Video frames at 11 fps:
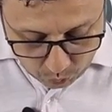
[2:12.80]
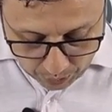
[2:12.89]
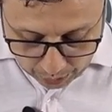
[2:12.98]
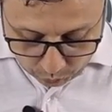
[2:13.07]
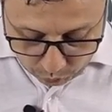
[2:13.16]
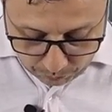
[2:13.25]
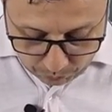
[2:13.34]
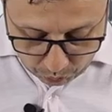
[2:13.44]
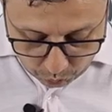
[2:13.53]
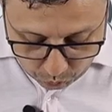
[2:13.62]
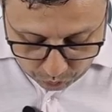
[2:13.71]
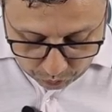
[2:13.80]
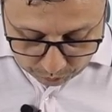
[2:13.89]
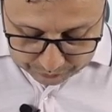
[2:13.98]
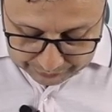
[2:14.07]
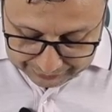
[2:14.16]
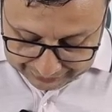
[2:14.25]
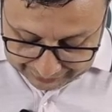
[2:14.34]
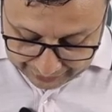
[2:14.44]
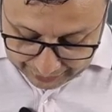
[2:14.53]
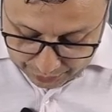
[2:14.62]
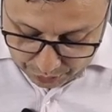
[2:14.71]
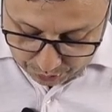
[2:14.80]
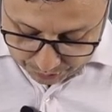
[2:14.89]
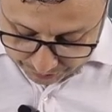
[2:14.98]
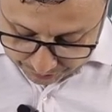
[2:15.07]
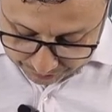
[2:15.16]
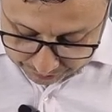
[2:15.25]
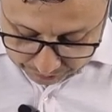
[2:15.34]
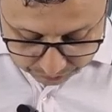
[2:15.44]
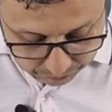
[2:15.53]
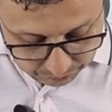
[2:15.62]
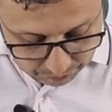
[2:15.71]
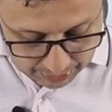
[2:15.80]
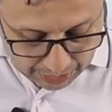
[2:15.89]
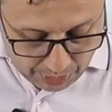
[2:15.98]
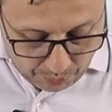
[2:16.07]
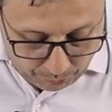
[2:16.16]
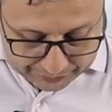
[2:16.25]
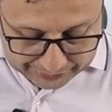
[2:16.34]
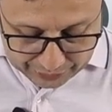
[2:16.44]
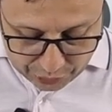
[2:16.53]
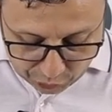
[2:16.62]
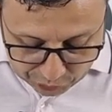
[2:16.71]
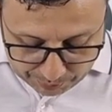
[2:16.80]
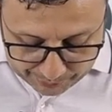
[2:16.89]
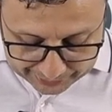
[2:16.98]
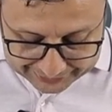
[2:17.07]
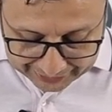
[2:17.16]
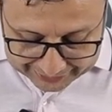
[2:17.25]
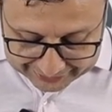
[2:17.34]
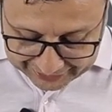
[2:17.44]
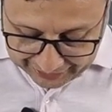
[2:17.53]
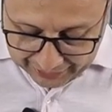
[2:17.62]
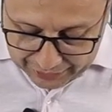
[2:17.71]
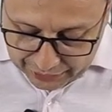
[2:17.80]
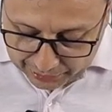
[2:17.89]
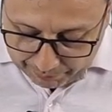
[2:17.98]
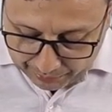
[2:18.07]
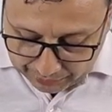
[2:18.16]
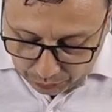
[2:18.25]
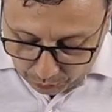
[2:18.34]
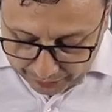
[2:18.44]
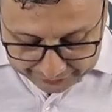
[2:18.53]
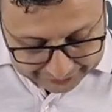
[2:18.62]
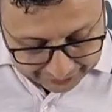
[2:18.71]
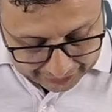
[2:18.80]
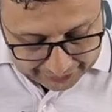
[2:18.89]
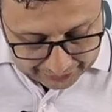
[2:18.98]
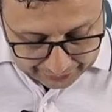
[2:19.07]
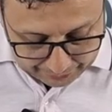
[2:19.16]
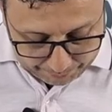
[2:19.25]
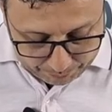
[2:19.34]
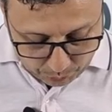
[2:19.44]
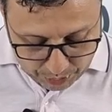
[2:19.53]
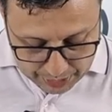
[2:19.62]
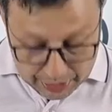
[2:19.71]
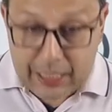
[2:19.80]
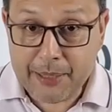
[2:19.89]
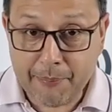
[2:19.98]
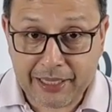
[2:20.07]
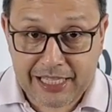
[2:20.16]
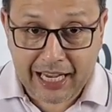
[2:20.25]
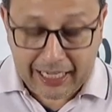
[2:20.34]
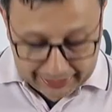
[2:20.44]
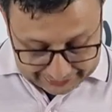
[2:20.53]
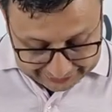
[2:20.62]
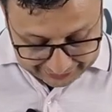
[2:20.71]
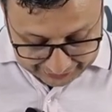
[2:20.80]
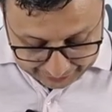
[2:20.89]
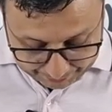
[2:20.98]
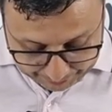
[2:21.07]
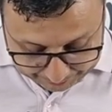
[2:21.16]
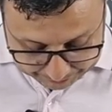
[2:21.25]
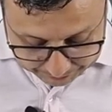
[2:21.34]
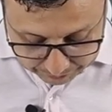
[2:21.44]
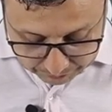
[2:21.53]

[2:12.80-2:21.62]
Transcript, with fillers: Wow, como uno de ellos. Pues si Dios viste así a la hierba que hoy está en el campo y mañana se quema